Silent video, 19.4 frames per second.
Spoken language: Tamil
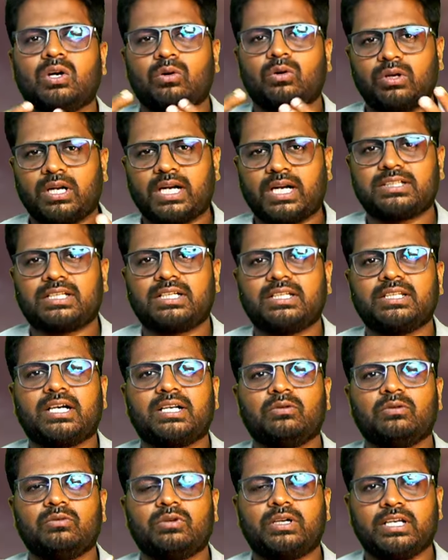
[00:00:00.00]
ஒரு ஆட்கள்
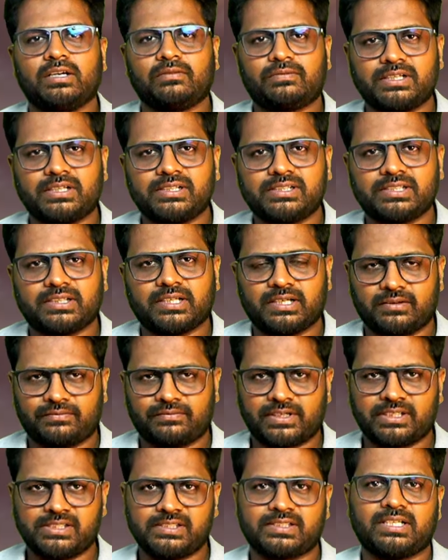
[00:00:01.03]
தான் உங்களுடைய ஃப்ரெண்ட்ஸ்
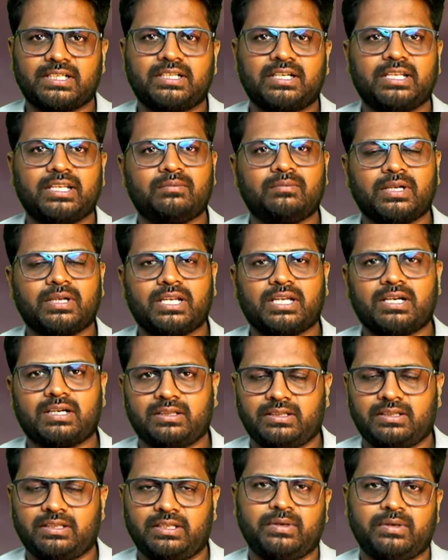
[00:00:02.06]
ஃப்ரெண்ட்ஸ் சர்க்கிள்லையும் எல்லா
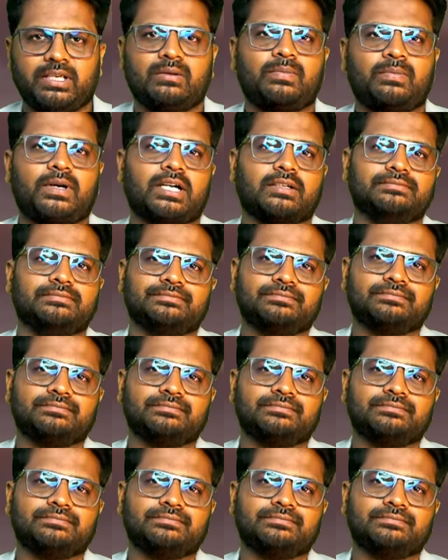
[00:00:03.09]
இதுலேயுமே இருப்பாங்க